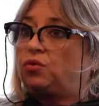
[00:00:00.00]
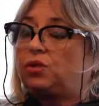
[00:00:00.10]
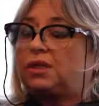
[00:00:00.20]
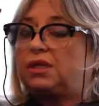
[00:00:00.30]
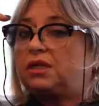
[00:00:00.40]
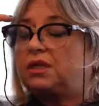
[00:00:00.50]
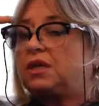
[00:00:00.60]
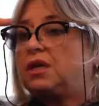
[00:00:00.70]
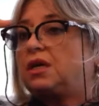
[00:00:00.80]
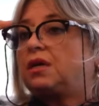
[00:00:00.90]
olsaydı
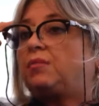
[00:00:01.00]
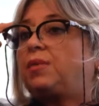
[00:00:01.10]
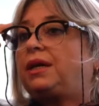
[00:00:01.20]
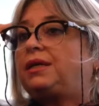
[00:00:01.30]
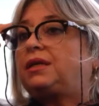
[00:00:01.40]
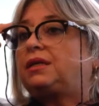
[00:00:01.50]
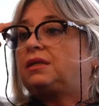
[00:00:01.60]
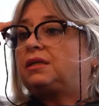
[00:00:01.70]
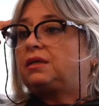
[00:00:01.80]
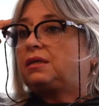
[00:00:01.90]
belki
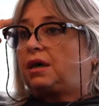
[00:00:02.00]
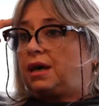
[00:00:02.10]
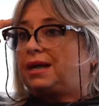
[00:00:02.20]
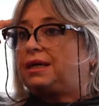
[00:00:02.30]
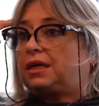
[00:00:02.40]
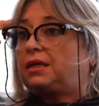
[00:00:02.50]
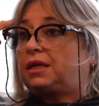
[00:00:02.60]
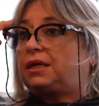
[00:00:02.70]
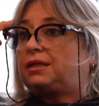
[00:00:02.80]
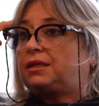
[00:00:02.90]
e, daha erken
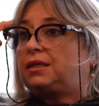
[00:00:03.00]
hareket